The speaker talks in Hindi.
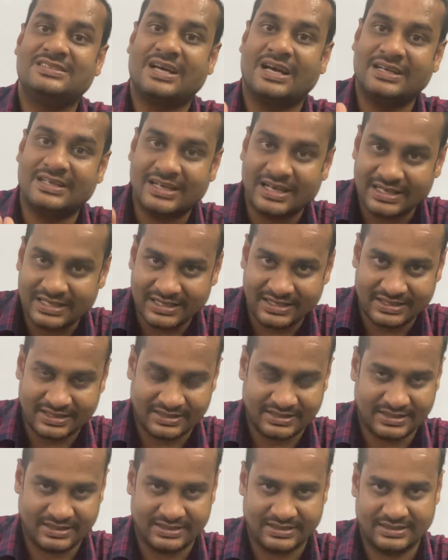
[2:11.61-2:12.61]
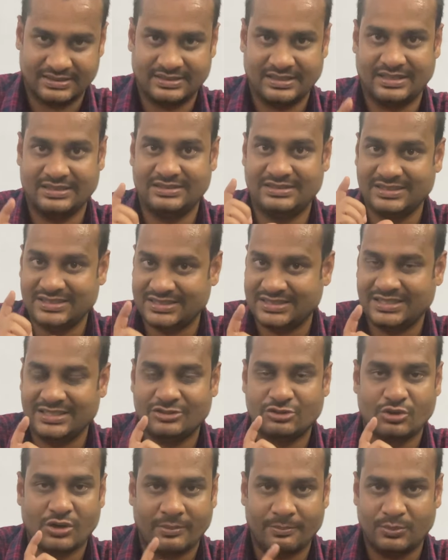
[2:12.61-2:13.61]
जानकारी इकट्ठा करता है जिस
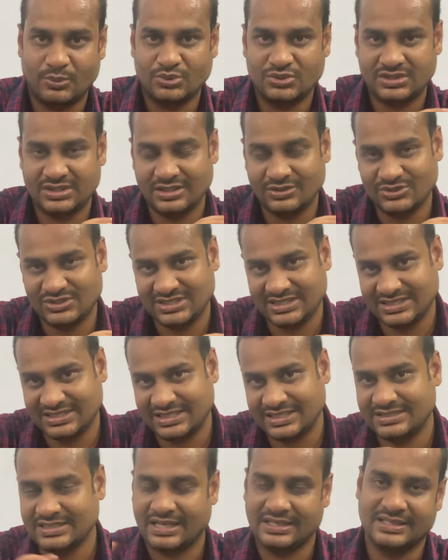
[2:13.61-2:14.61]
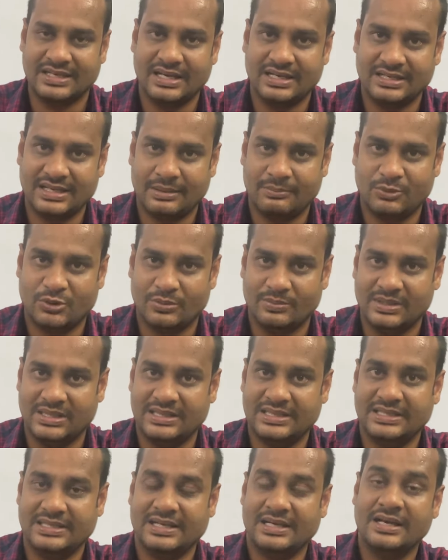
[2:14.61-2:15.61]
चीज़ को आप पूछते हैं उस चीज़ की जानकारी आपको
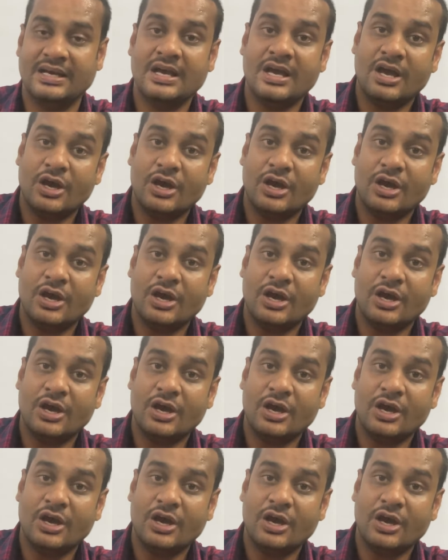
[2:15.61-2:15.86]
मिलती है